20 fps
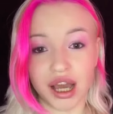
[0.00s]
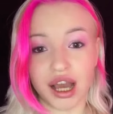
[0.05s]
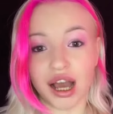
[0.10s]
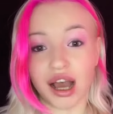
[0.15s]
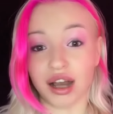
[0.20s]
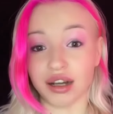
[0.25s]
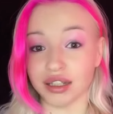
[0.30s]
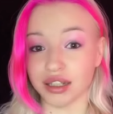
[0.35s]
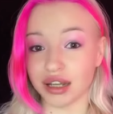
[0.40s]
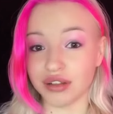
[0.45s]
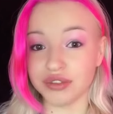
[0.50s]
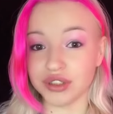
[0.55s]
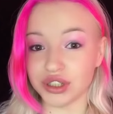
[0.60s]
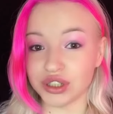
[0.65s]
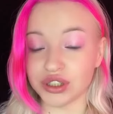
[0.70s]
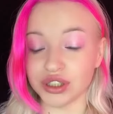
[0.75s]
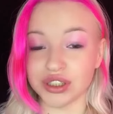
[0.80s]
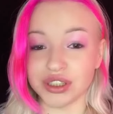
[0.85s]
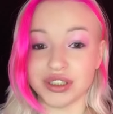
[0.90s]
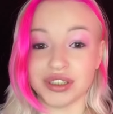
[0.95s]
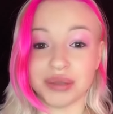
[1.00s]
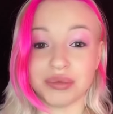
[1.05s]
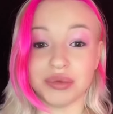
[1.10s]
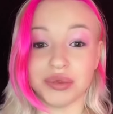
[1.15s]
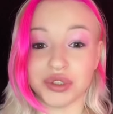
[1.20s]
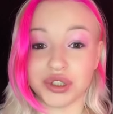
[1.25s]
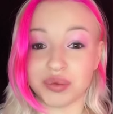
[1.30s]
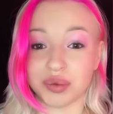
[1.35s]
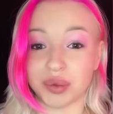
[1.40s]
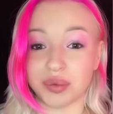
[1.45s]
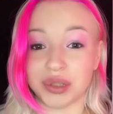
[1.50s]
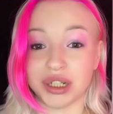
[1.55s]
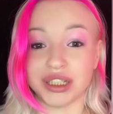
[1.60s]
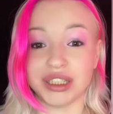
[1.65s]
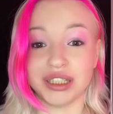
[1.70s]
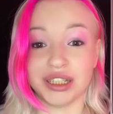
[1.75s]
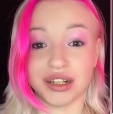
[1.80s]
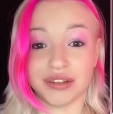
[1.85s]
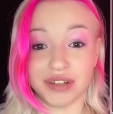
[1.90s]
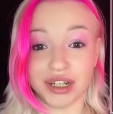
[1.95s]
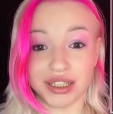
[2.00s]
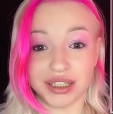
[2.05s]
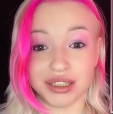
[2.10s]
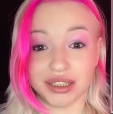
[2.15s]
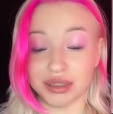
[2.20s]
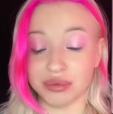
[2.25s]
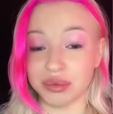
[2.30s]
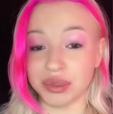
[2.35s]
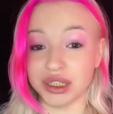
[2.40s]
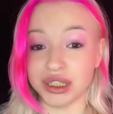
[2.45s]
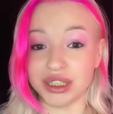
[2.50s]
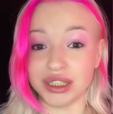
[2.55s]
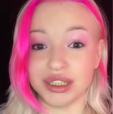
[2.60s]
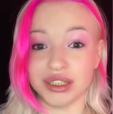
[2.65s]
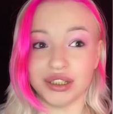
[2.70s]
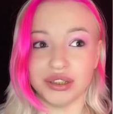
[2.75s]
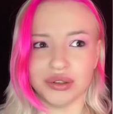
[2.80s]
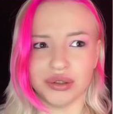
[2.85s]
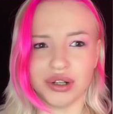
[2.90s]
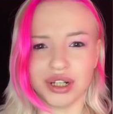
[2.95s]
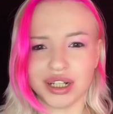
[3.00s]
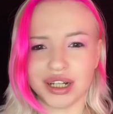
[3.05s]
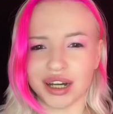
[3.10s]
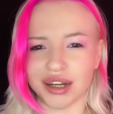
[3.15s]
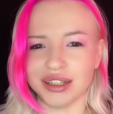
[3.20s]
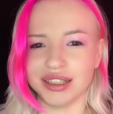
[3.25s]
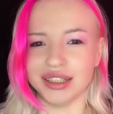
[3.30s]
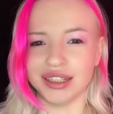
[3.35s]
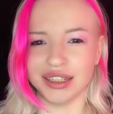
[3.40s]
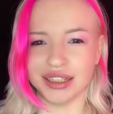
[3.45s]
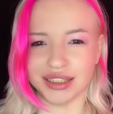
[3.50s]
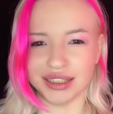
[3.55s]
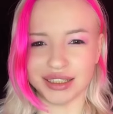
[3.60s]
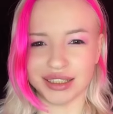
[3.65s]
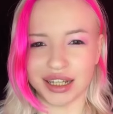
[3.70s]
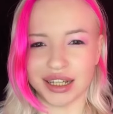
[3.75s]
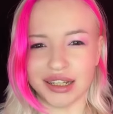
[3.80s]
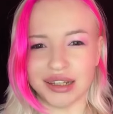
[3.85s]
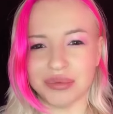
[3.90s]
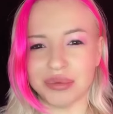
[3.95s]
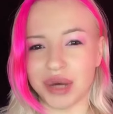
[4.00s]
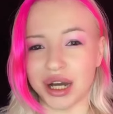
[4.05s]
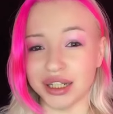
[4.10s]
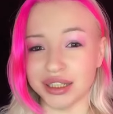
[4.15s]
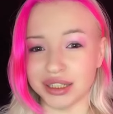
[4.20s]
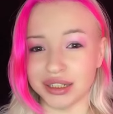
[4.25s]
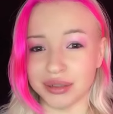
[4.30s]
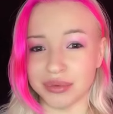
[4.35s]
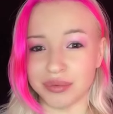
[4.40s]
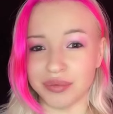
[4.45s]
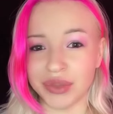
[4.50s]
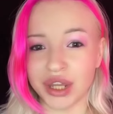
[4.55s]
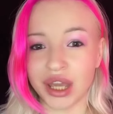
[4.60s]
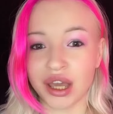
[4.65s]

а главное, что ты там можешь попрактиковаться и быть не только актрисой, аниматором,